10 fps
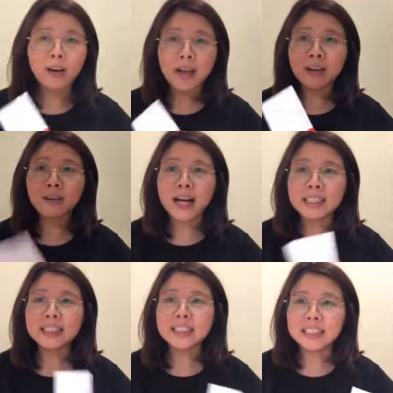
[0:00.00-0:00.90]
哦 l
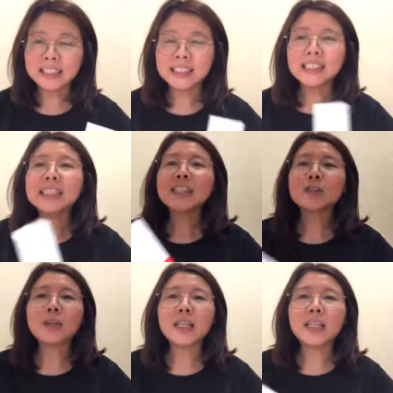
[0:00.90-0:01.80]
r g i n i e
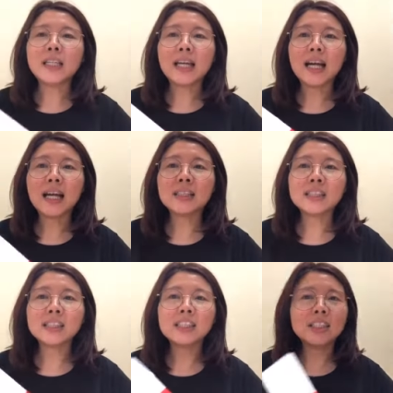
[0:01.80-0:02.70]
所以它
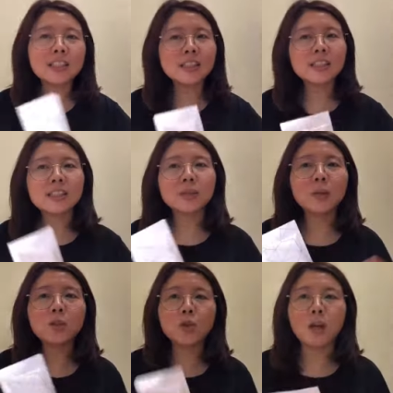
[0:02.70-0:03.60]
呢其实是
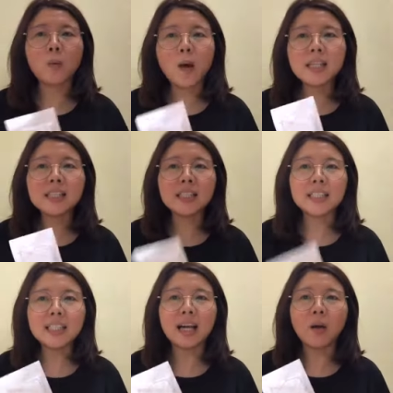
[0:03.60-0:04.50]
会转换
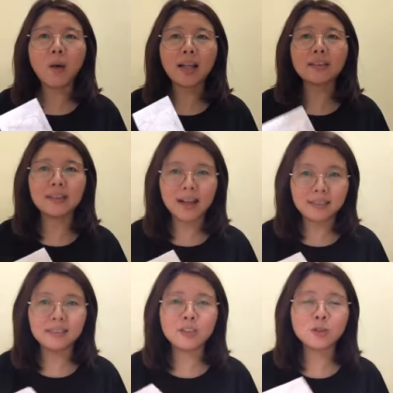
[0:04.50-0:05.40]
成一氧化
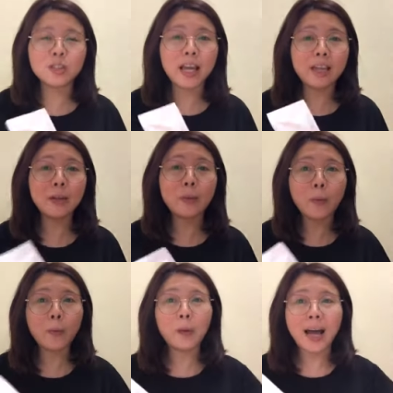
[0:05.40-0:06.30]
氮，就是
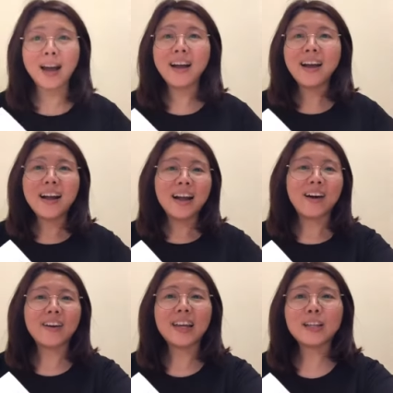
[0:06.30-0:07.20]
NO 啦，
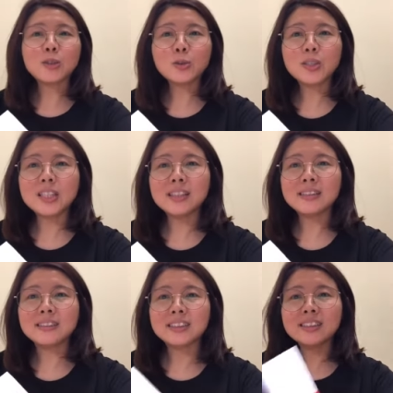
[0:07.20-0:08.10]
然来促
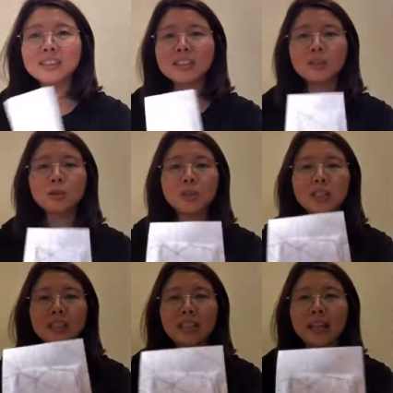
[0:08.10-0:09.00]
进，其实是促
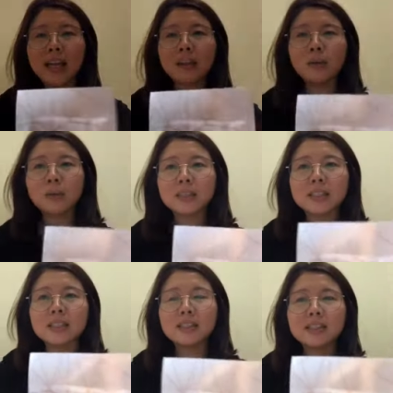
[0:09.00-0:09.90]
进那个 NO
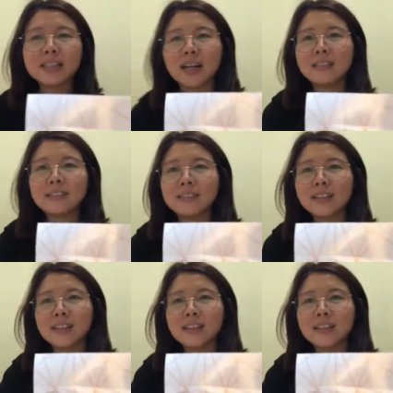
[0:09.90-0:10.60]
的生长。